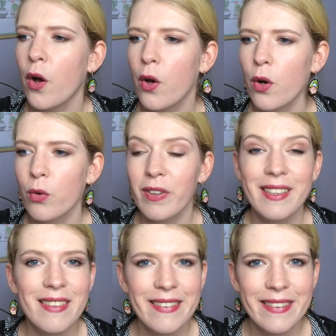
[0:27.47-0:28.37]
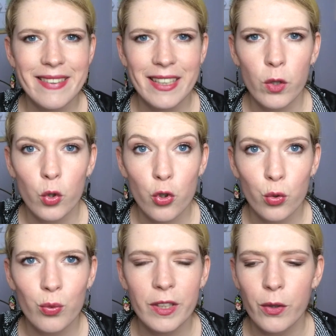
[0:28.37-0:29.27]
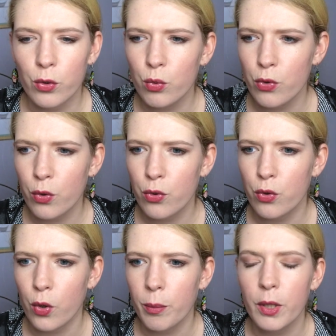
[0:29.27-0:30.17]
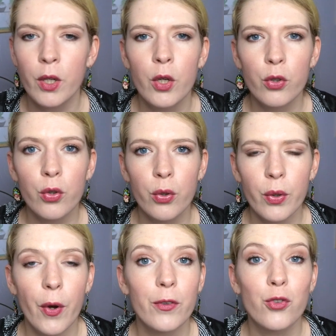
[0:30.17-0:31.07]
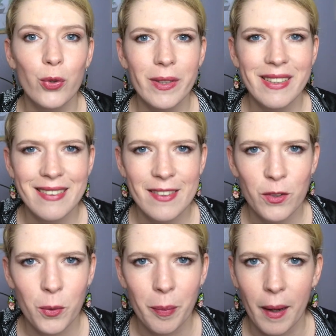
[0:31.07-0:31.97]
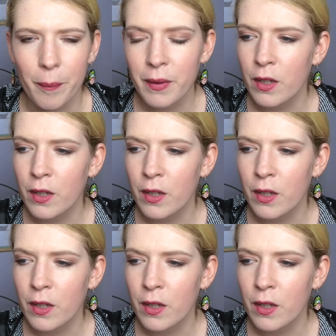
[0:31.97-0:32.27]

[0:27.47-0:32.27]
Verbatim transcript: Euh, on va décider aujourd'hui euh, tous ensemble que Dieu n'existe pas.